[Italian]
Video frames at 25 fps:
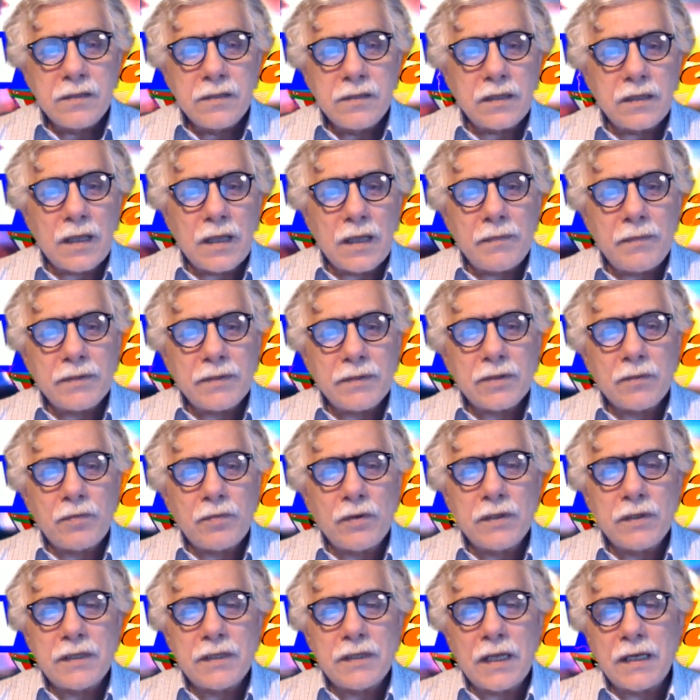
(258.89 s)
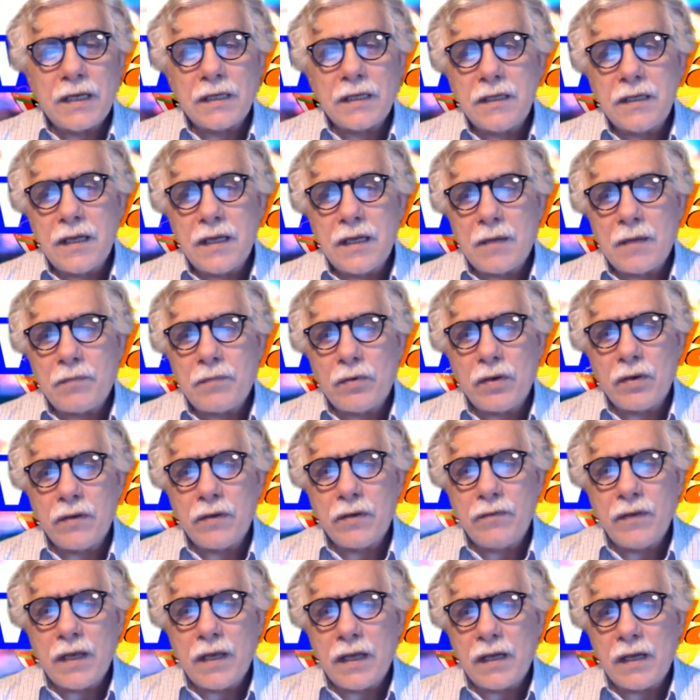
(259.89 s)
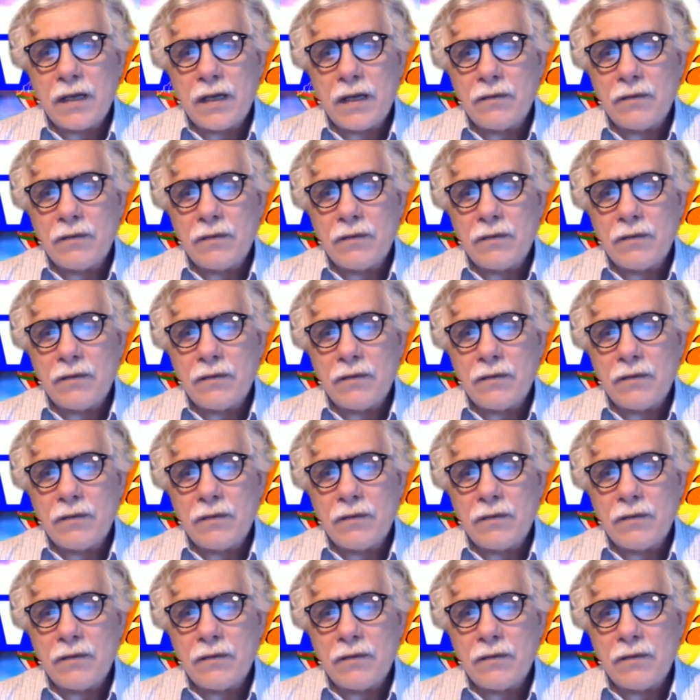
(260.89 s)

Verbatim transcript: Città metropolitana di Napoli via i